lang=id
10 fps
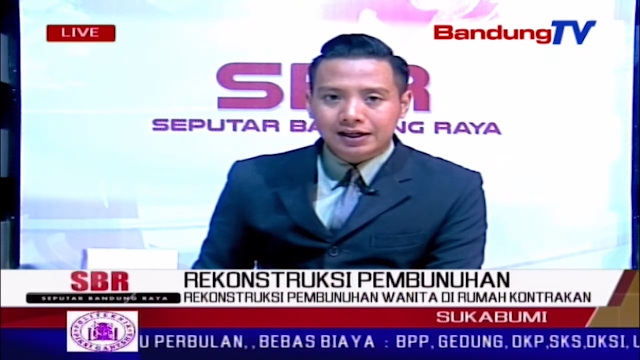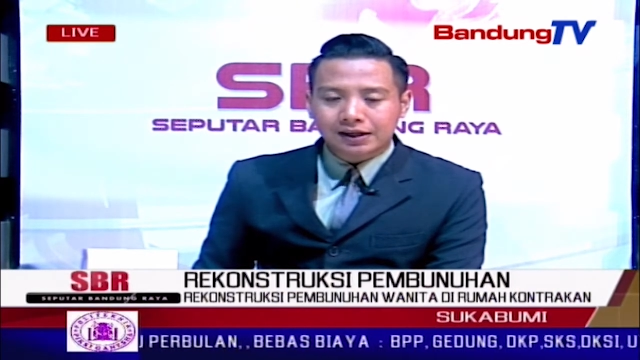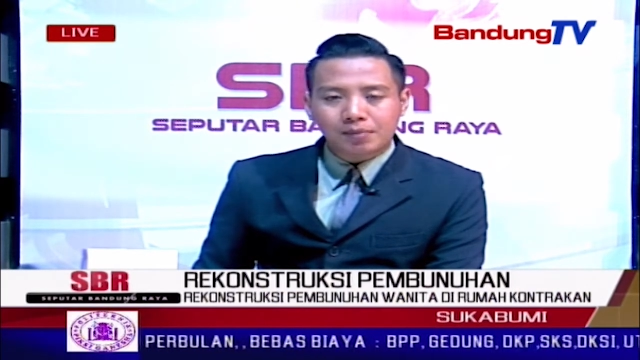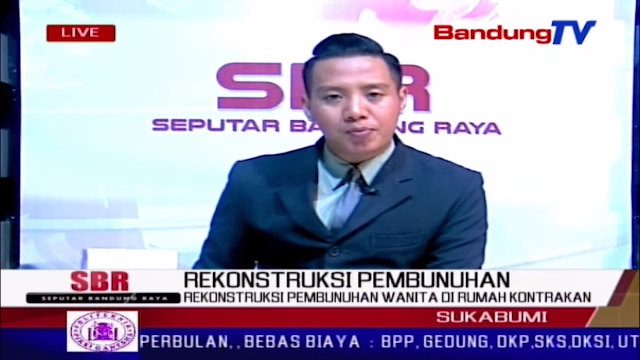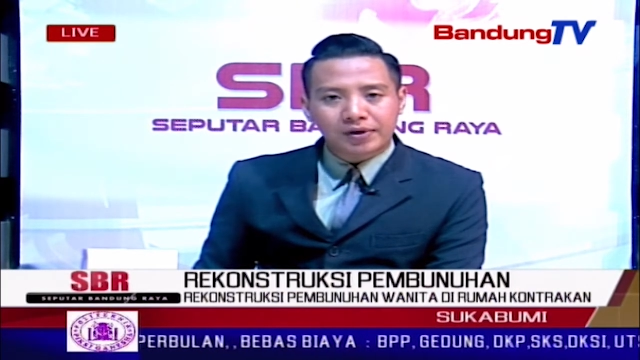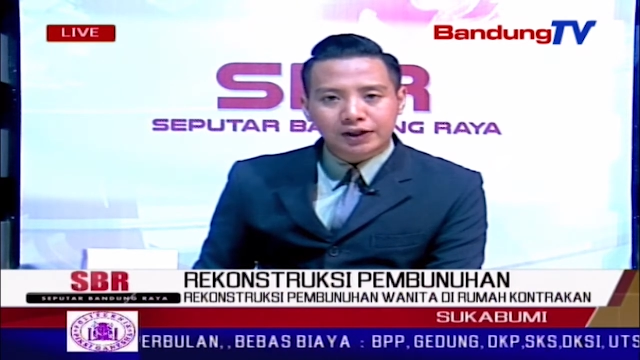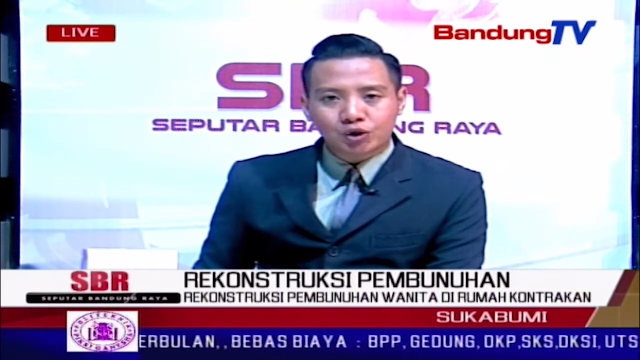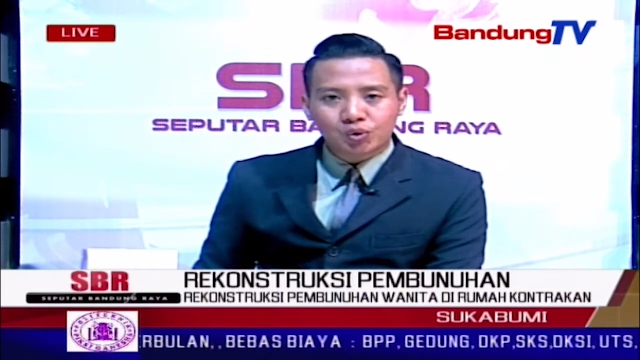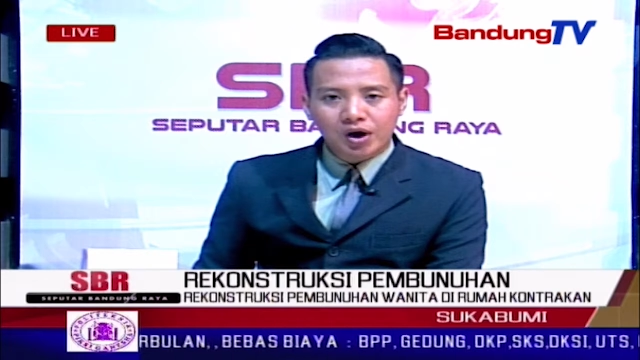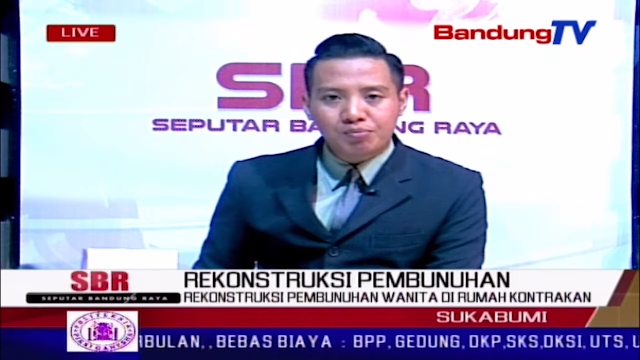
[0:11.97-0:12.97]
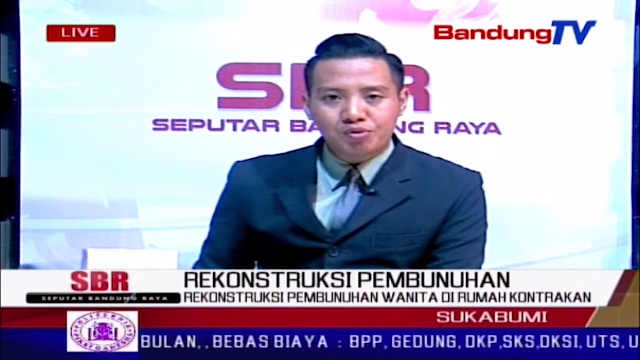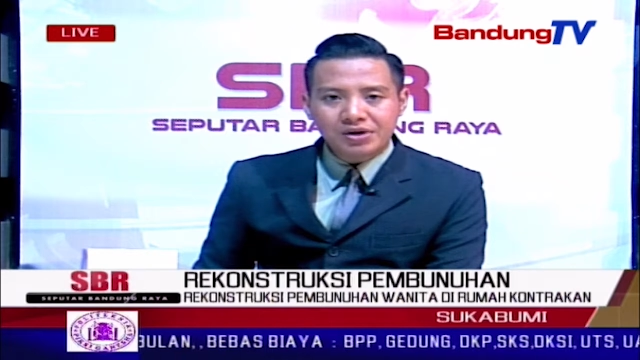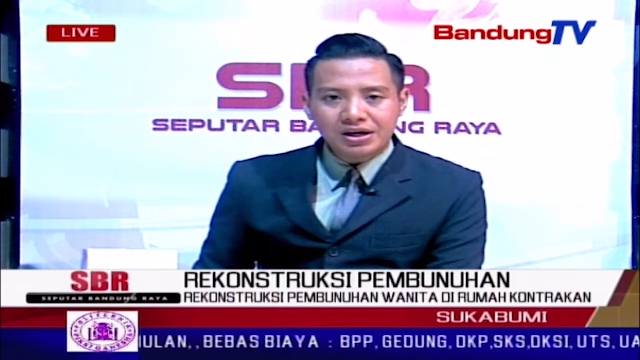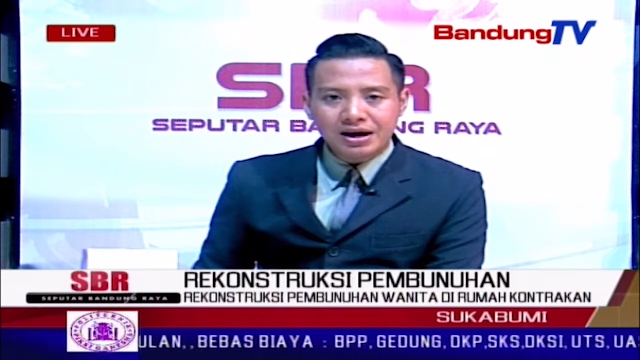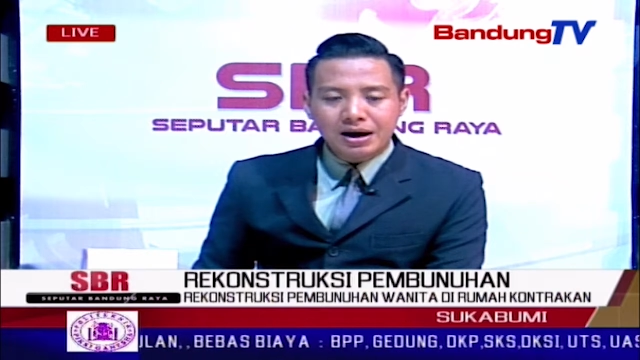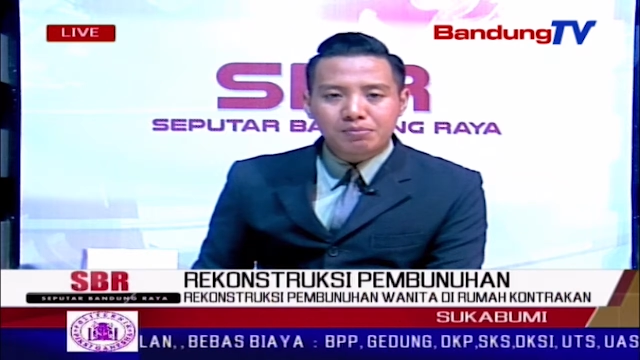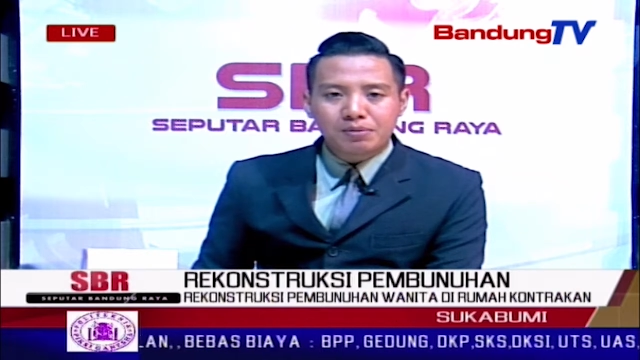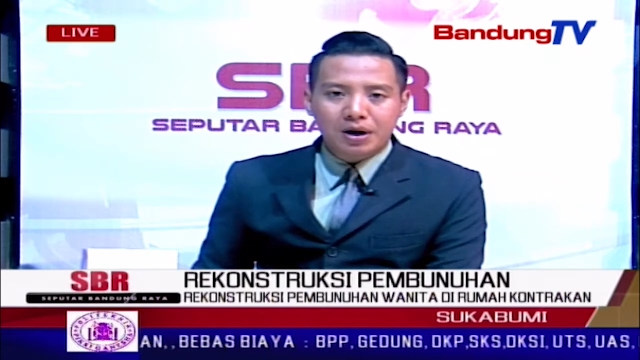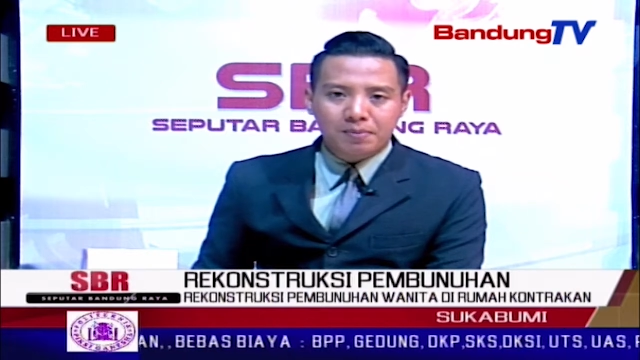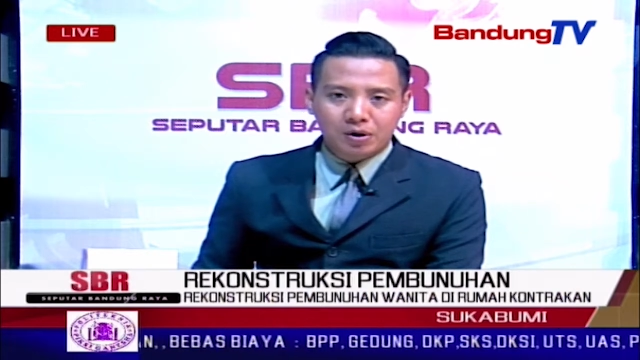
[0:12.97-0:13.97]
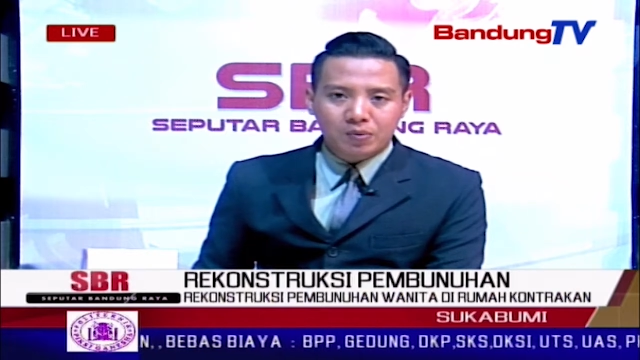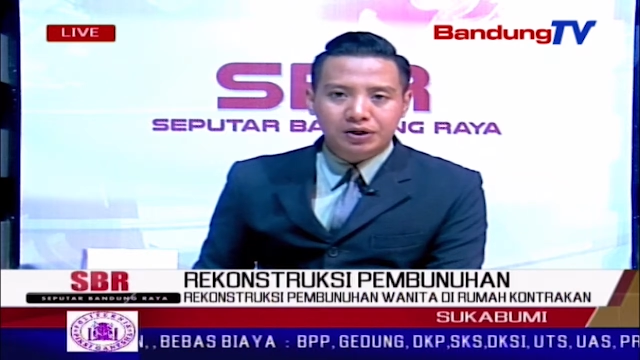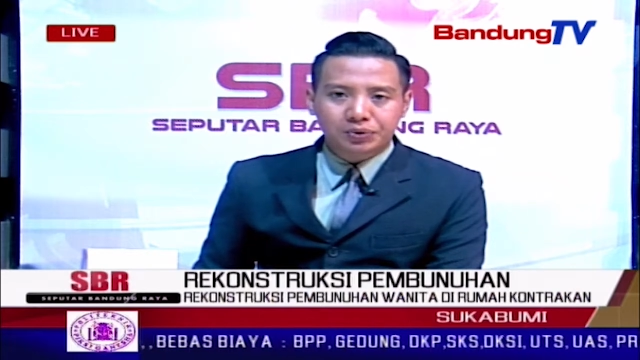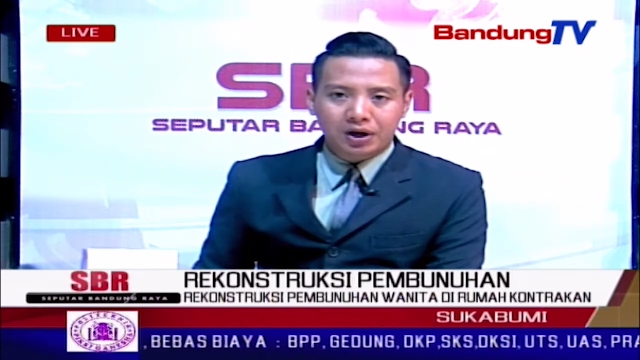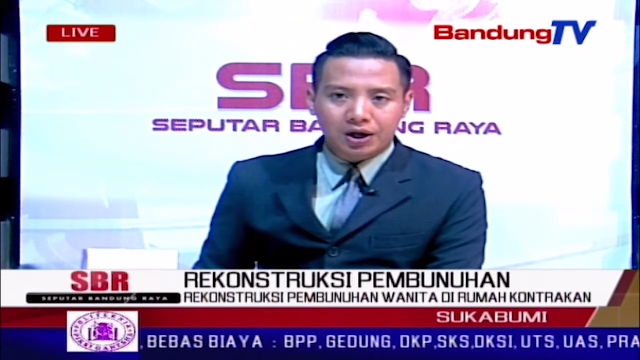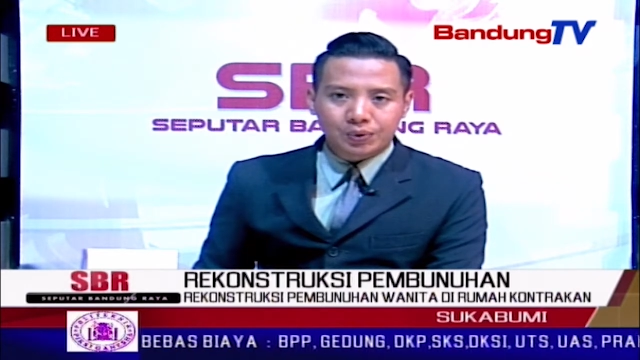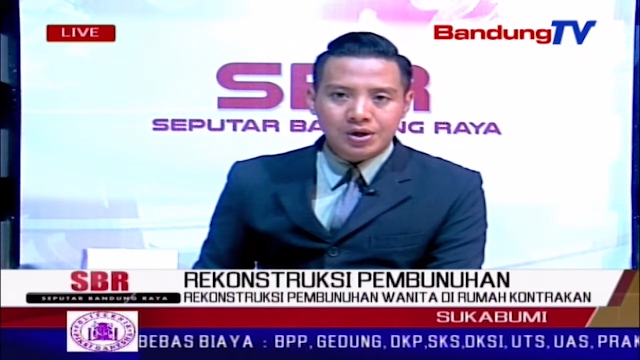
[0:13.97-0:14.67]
Kabupaten Sukabumi beberapa waktu lalu.